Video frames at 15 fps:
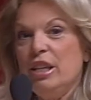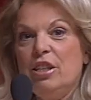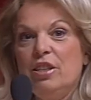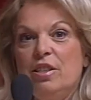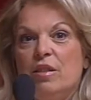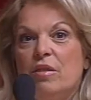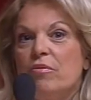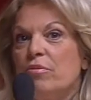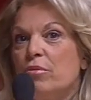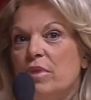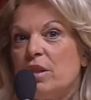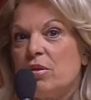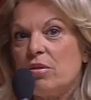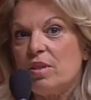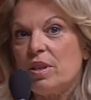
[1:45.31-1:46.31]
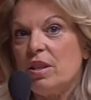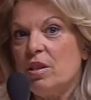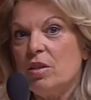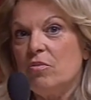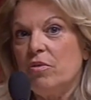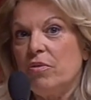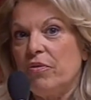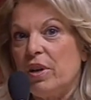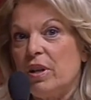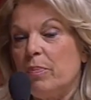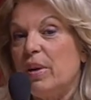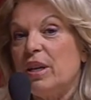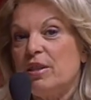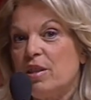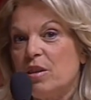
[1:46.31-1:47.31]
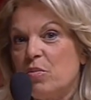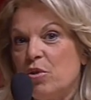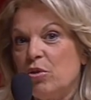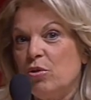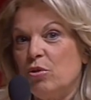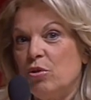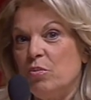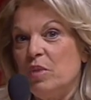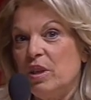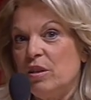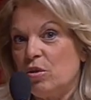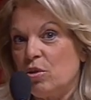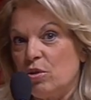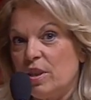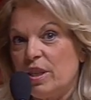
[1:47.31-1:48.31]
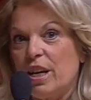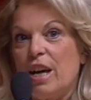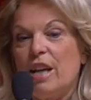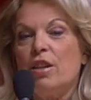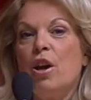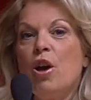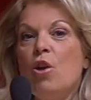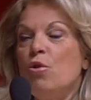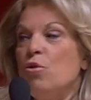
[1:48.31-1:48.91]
qui dit, vous les socialistes, vous faites pratiquement de Dominique Strauss-Kahn